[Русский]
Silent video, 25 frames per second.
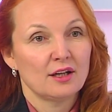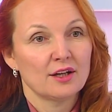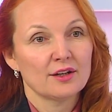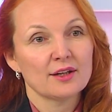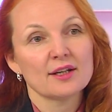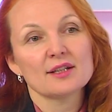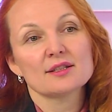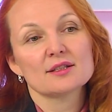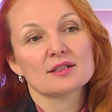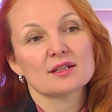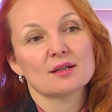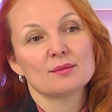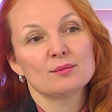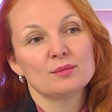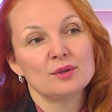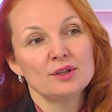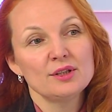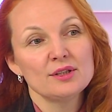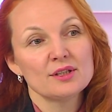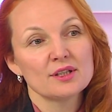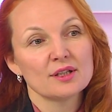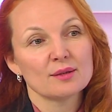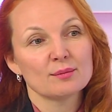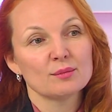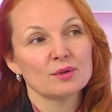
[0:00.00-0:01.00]
Для нас
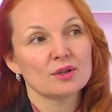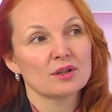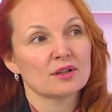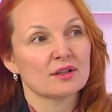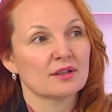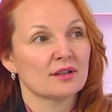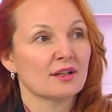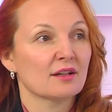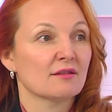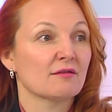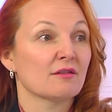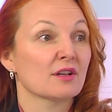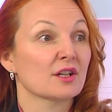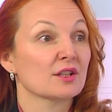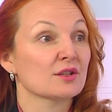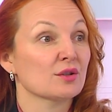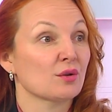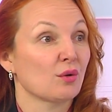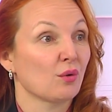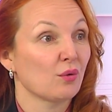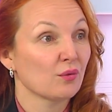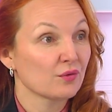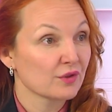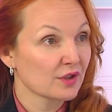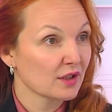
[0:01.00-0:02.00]
событие было, когда
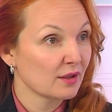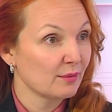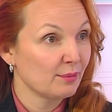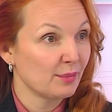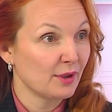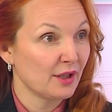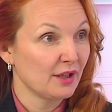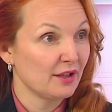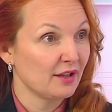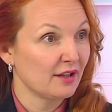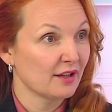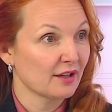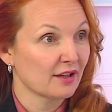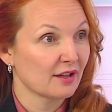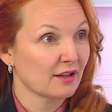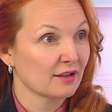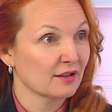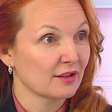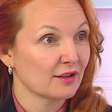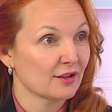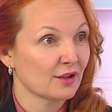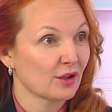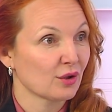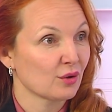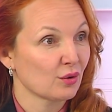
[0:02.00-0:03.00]
Хворостовский
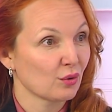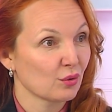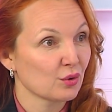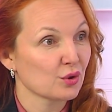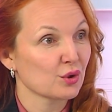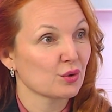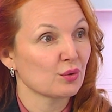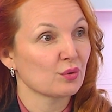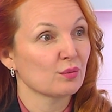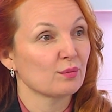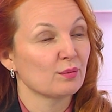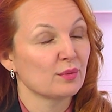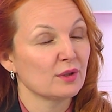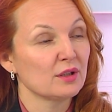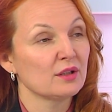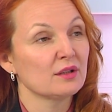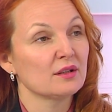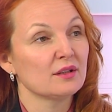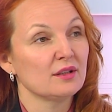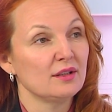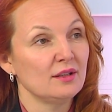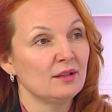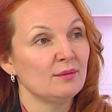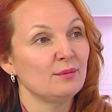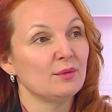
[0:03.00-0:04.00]
приехал, это тоже он
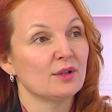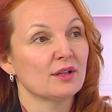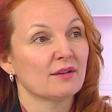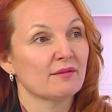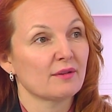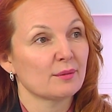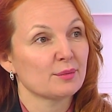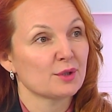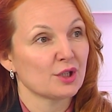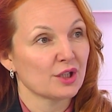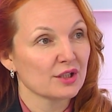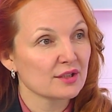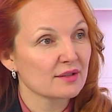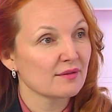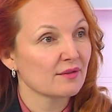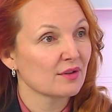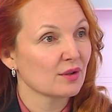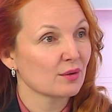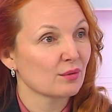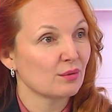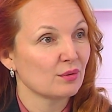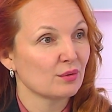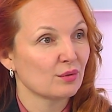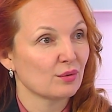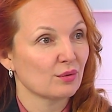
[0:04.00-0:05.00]
был именно в
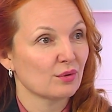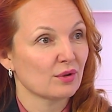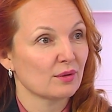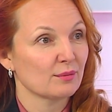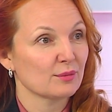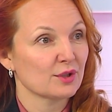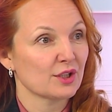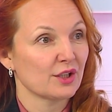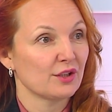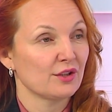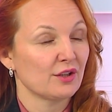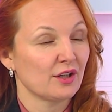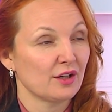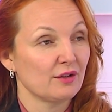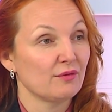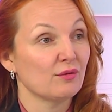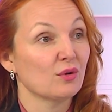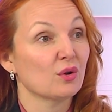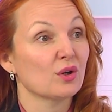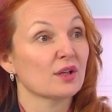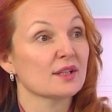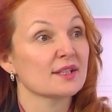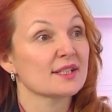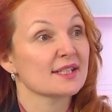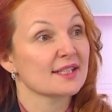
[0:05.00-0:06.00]
общественно-культурном угу. центре,
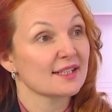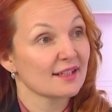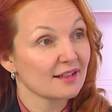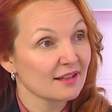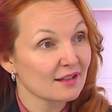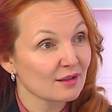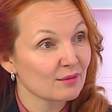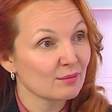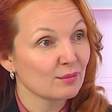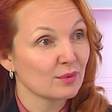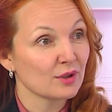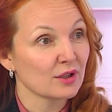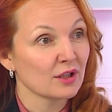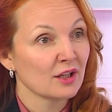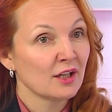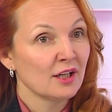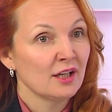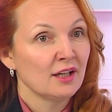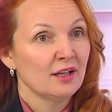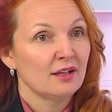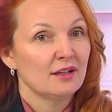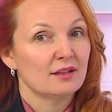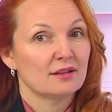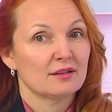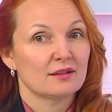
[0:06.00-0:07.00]
его концерт был.
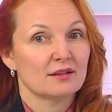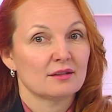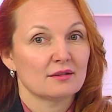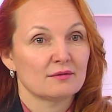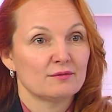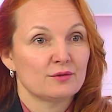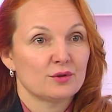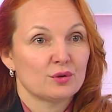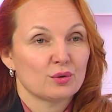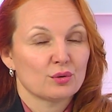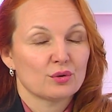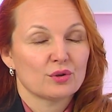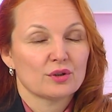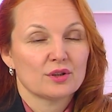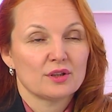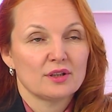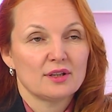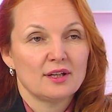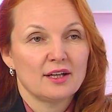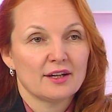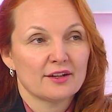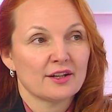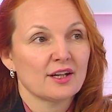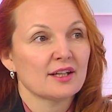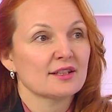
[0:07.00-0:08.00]
А,
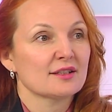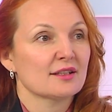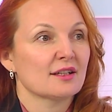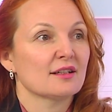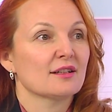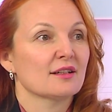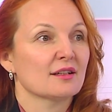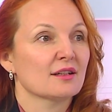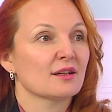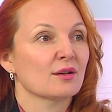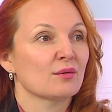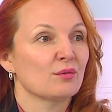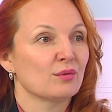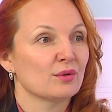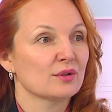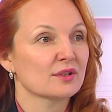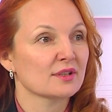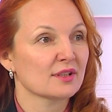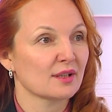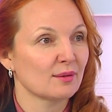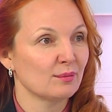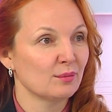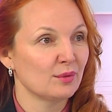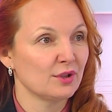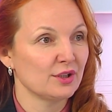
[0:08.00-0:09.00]
Все-таки для нас это такое
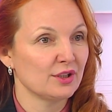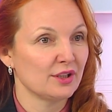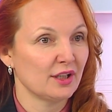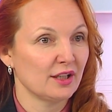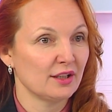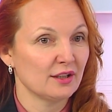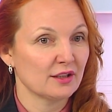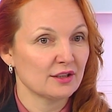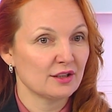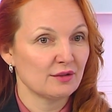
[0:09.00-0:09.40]
событие.